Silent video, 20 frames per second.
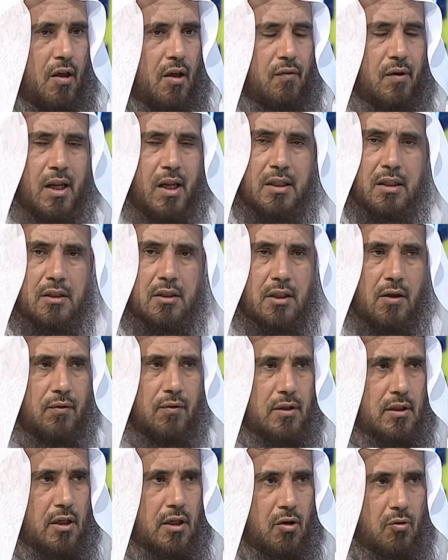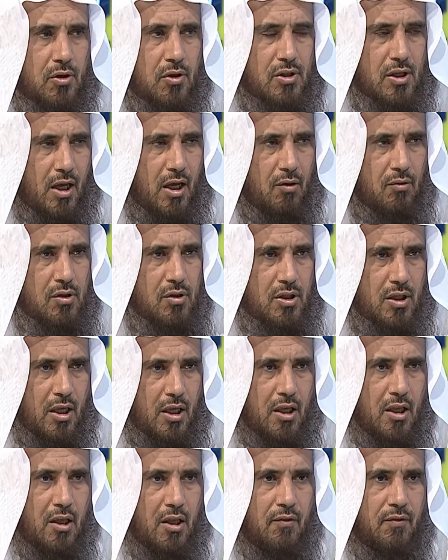فلا تلتفت للوساوس
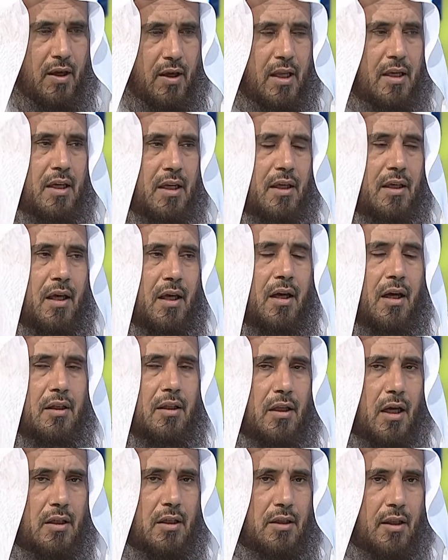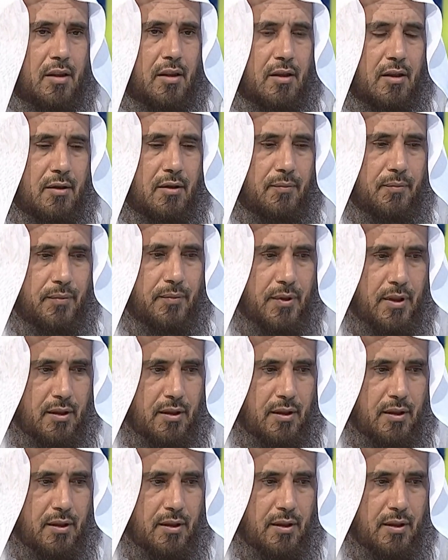في أنك قد أحدثت